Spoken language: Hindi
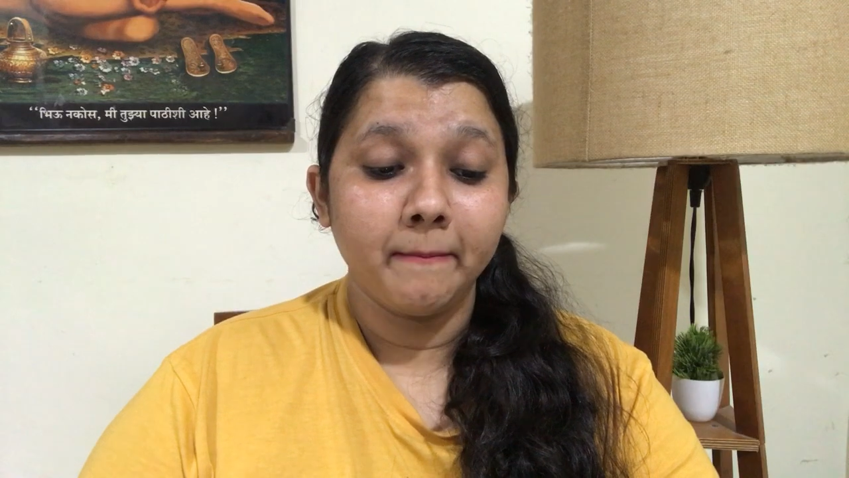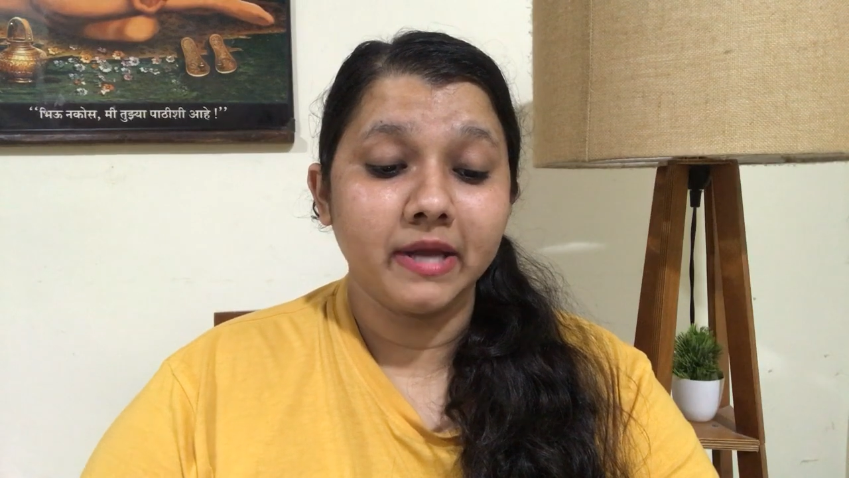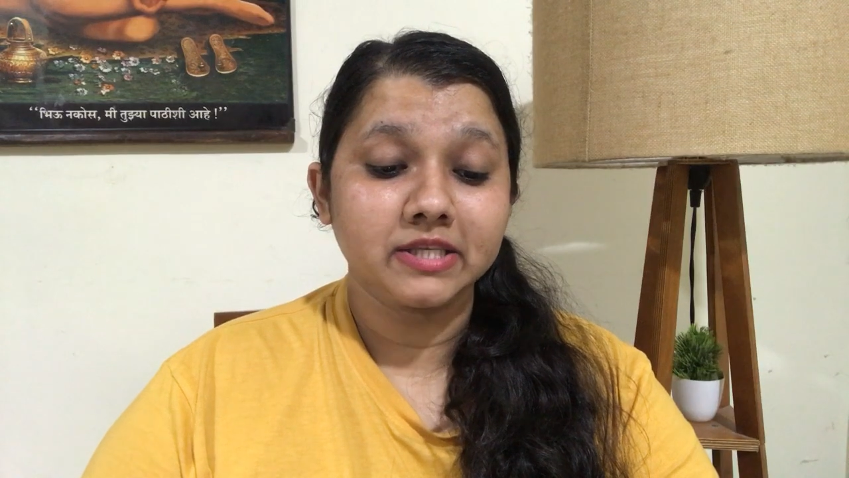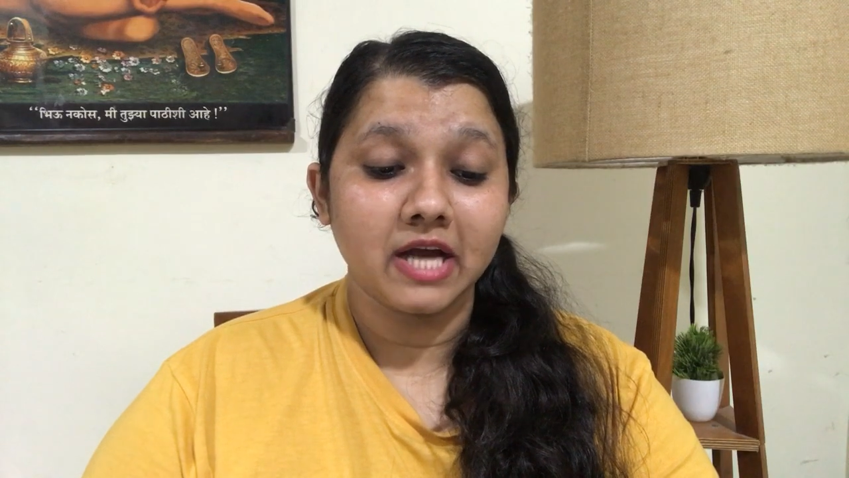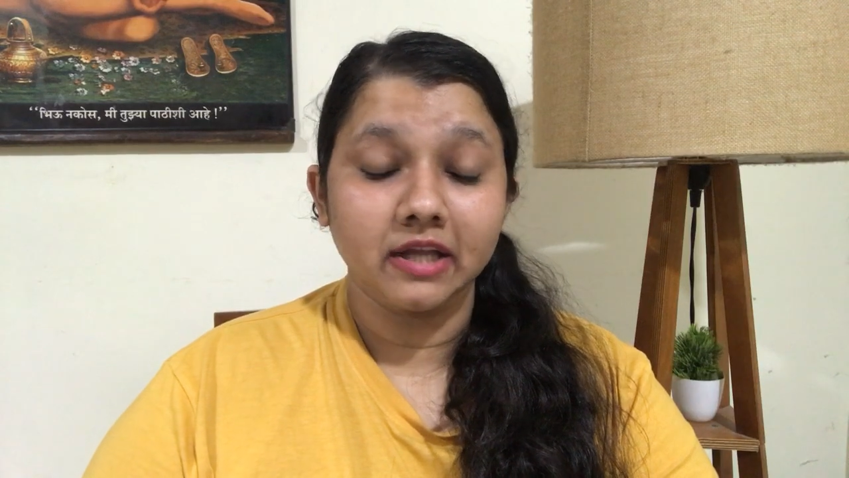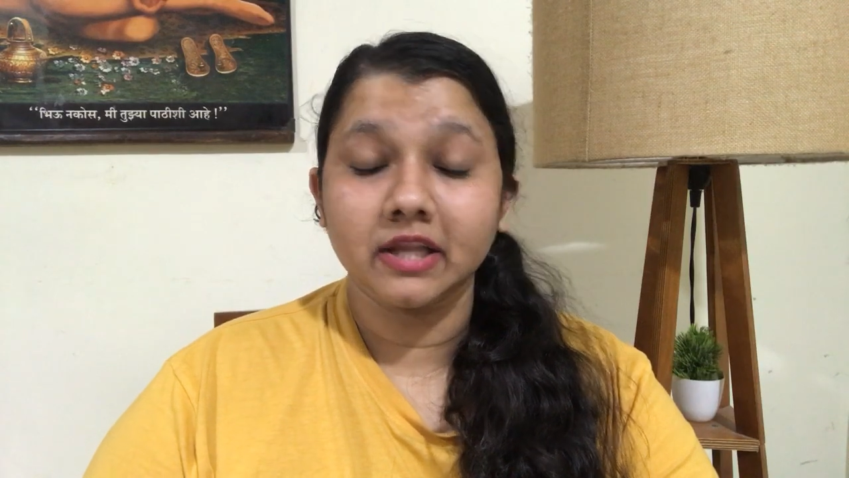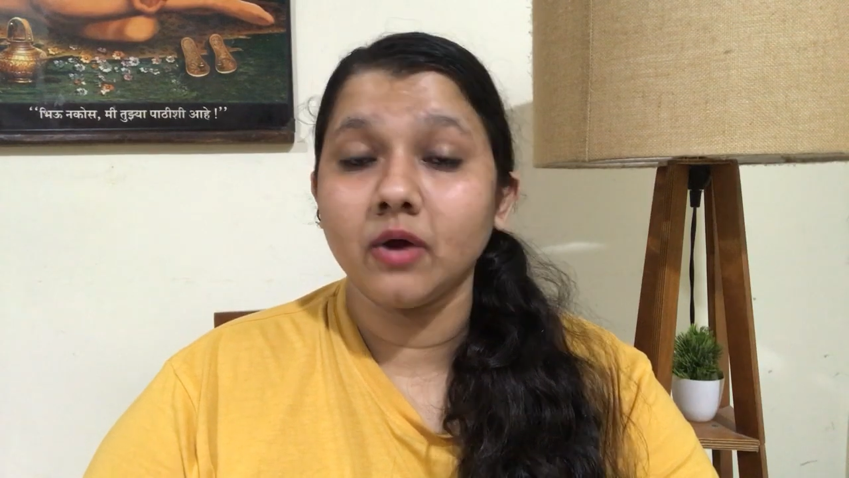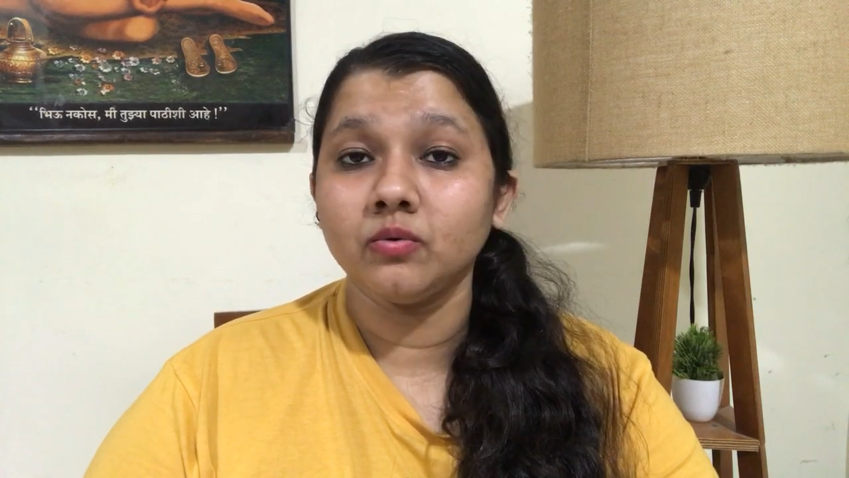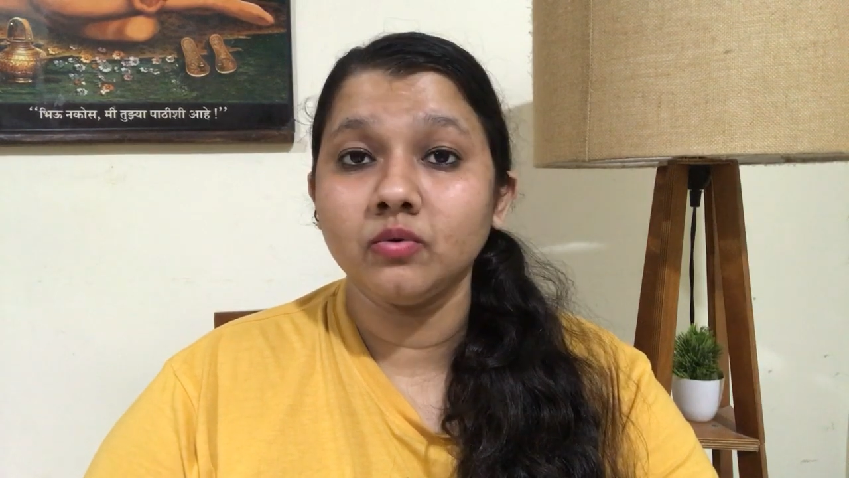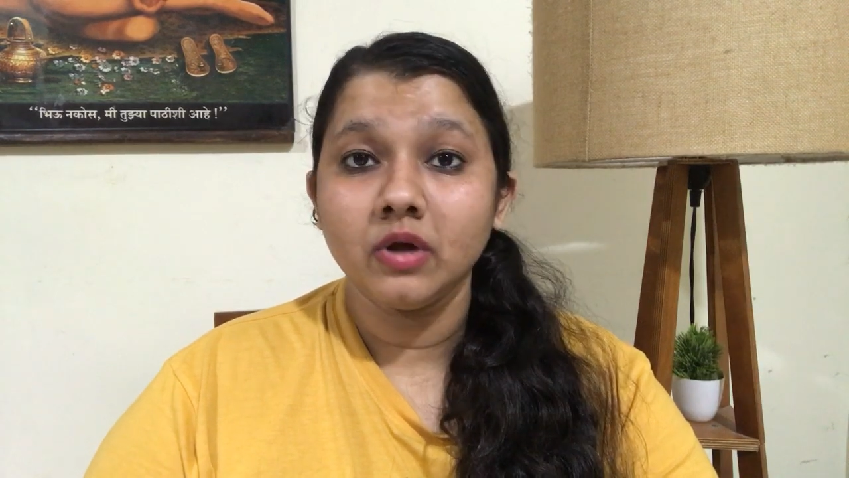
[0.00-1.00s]
मैं चाहता
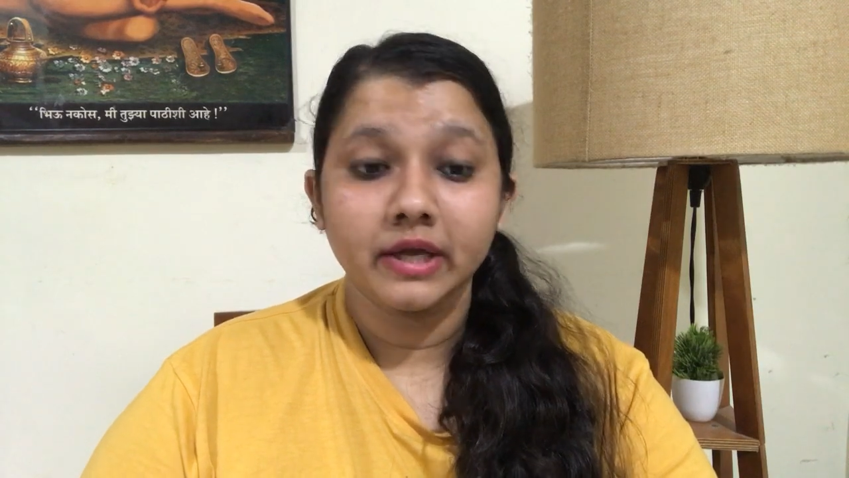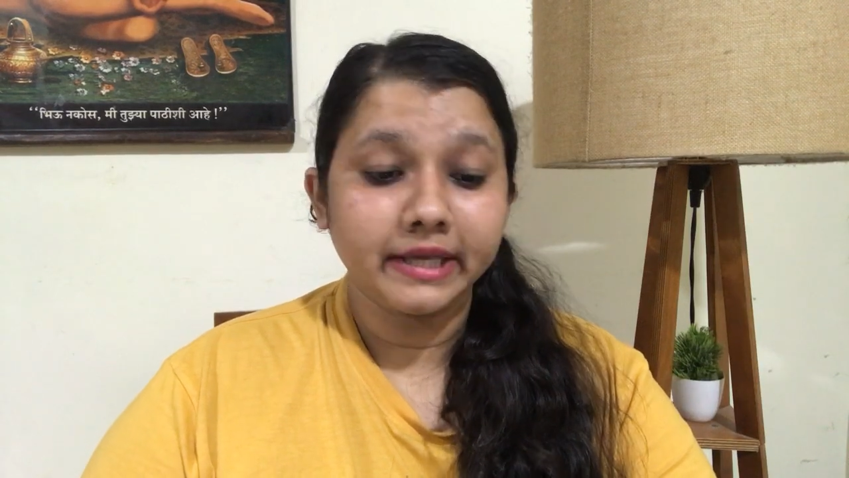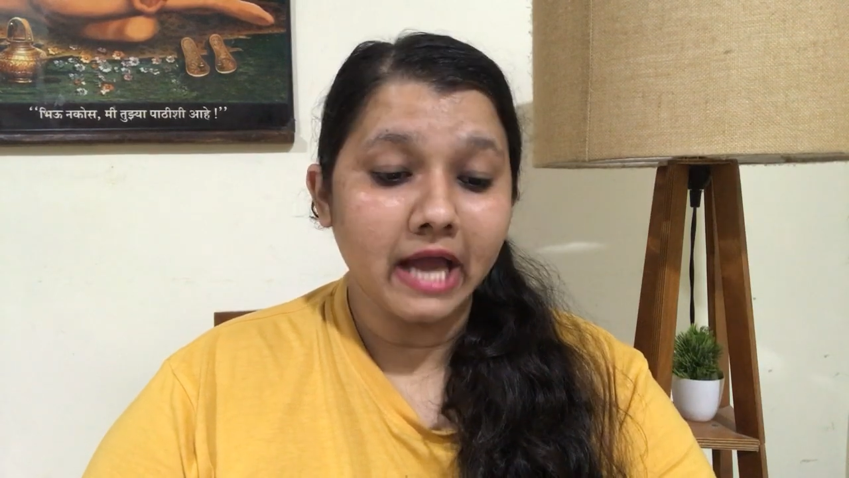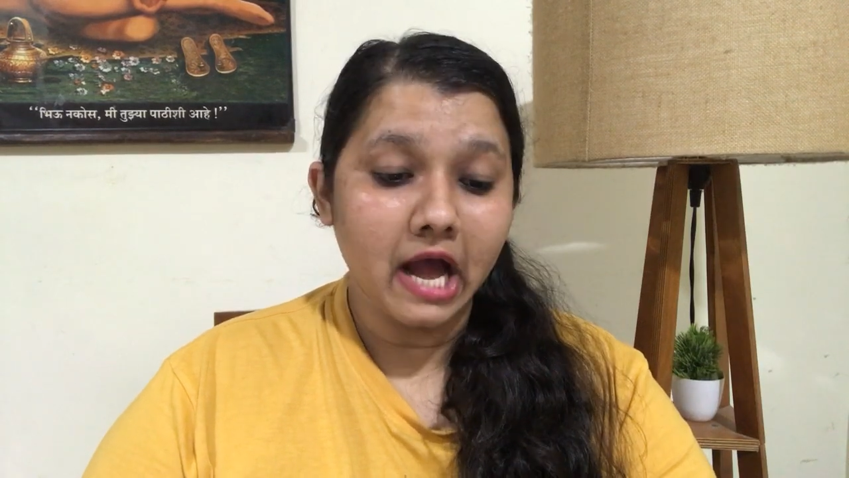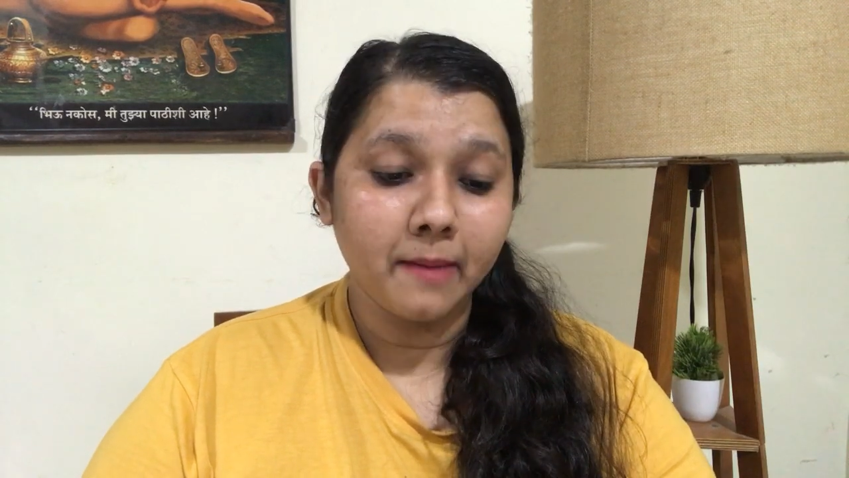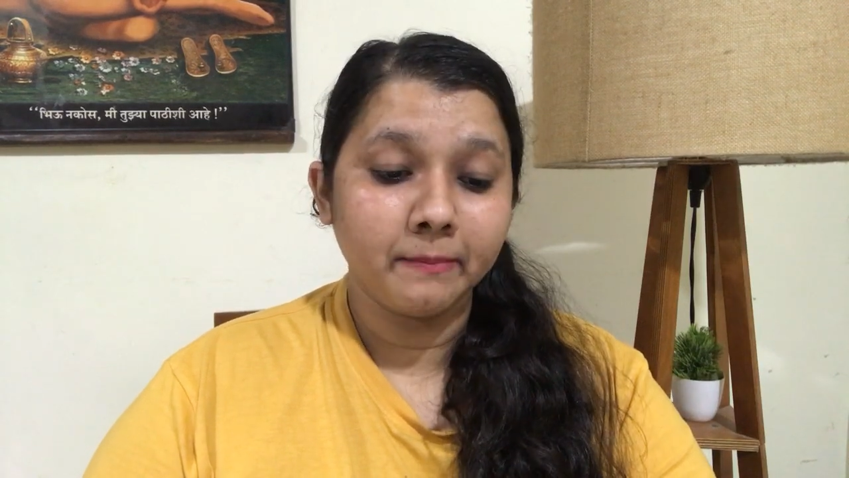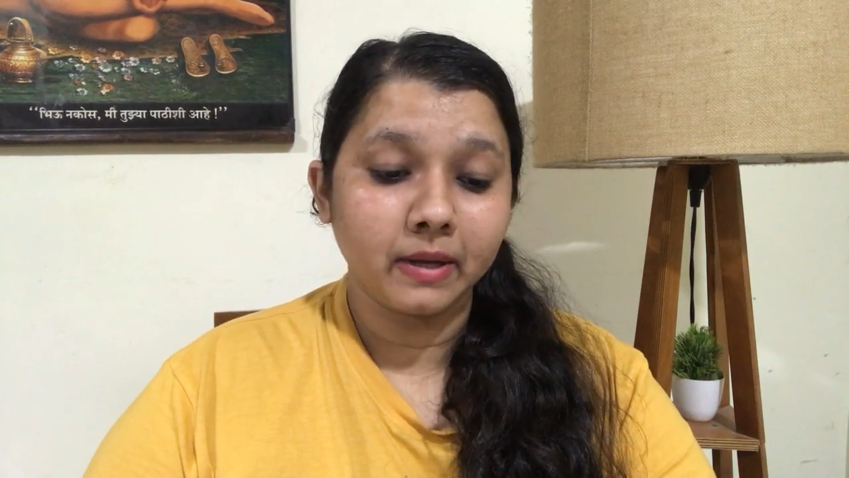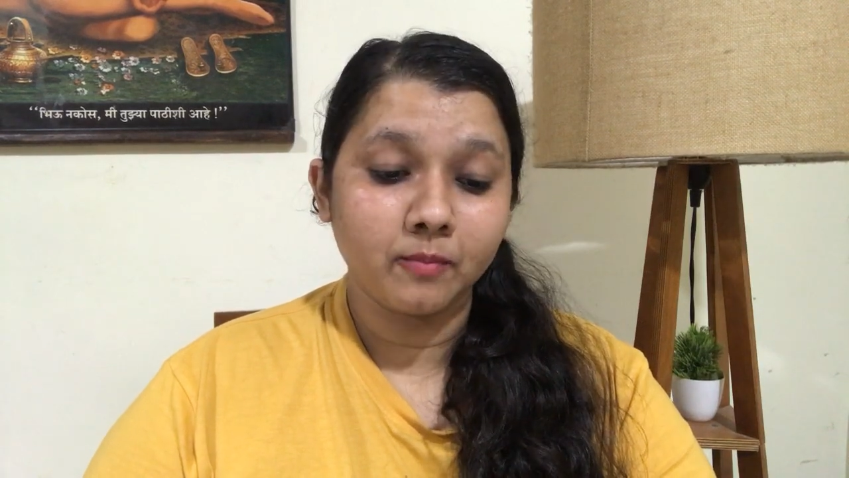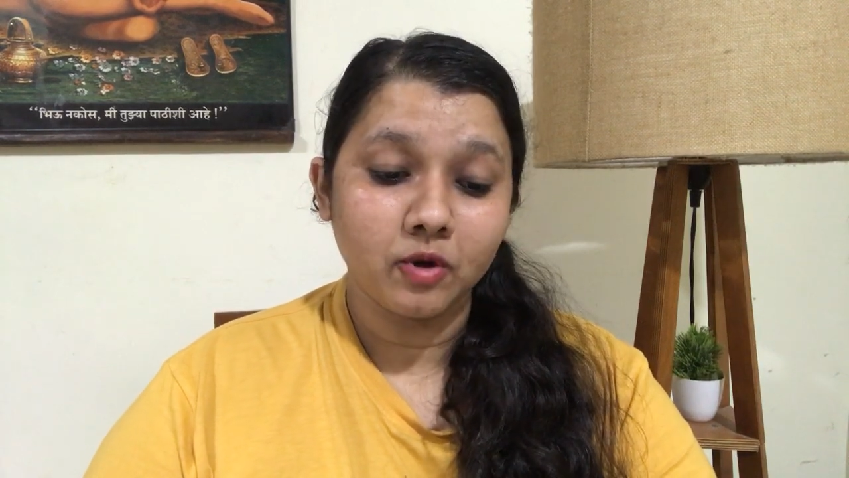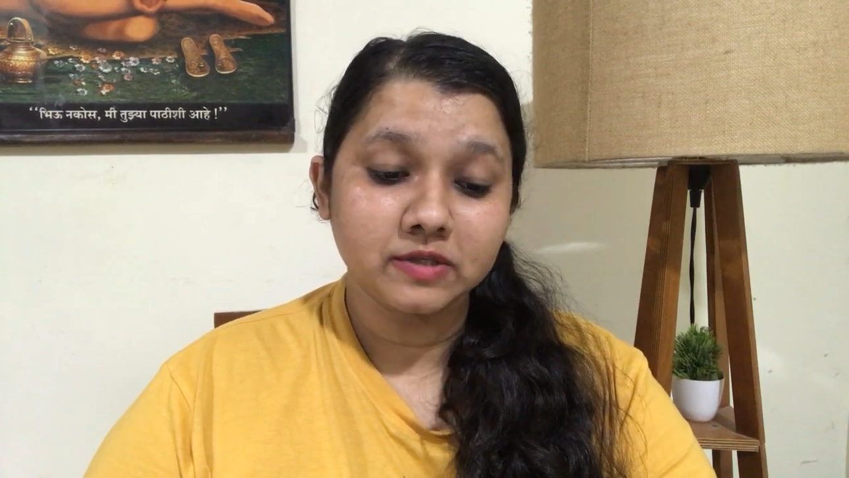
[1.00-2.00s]
हूं कि आप
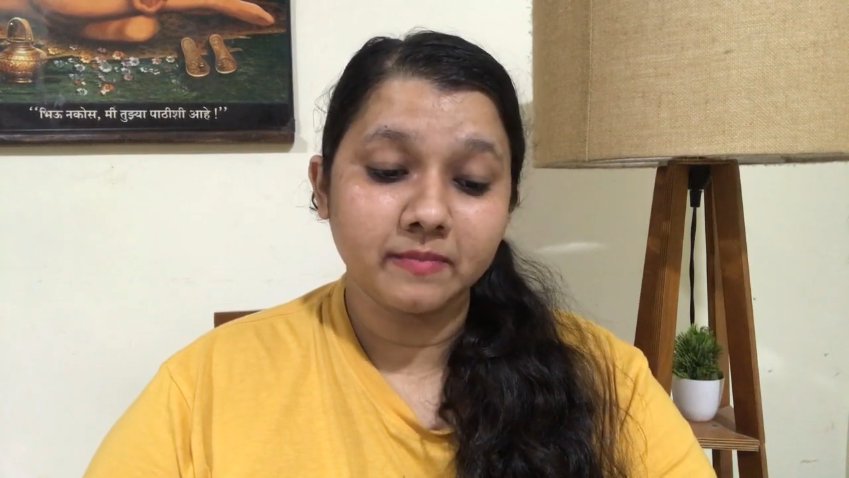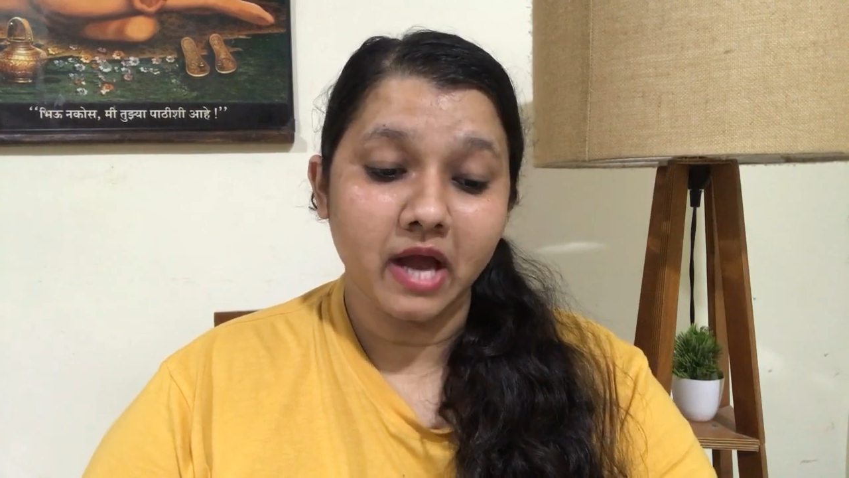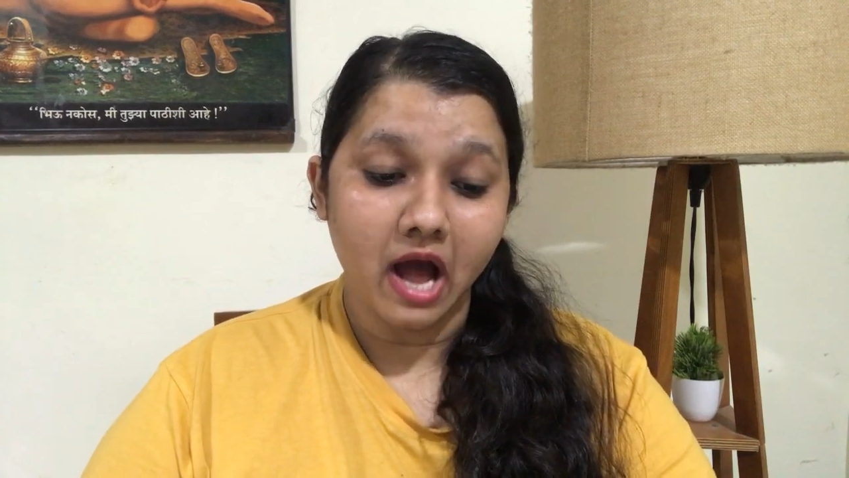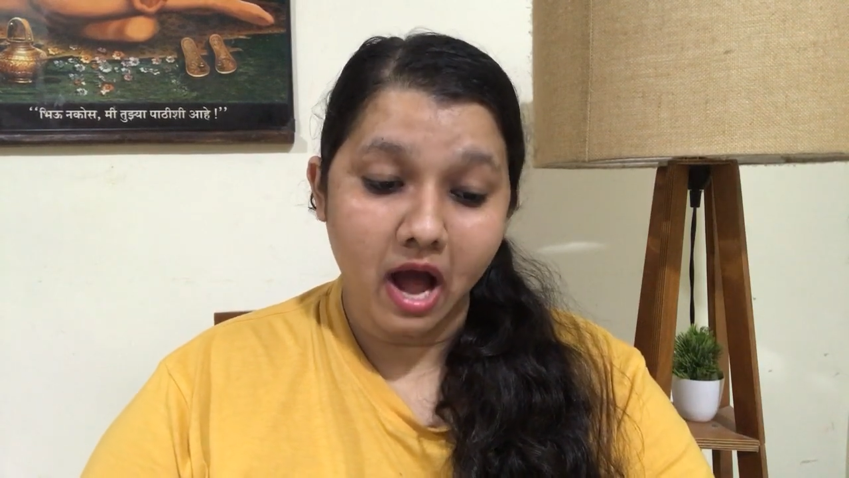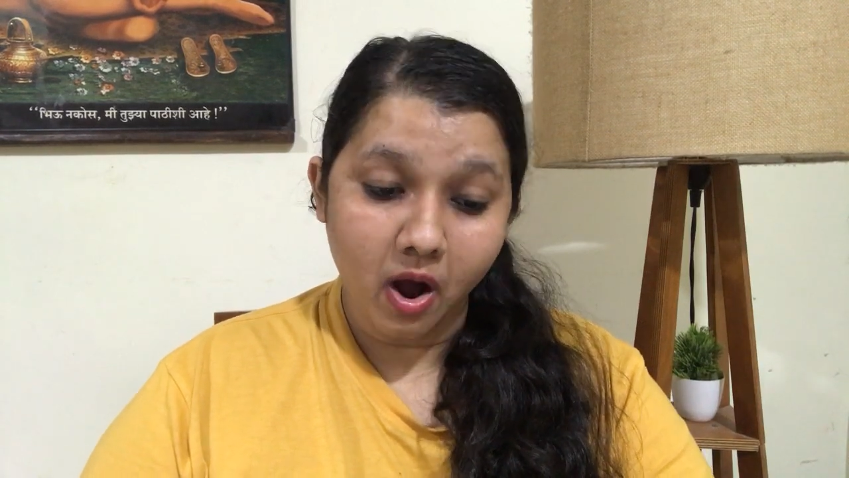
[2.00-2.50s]
बिग बॉस में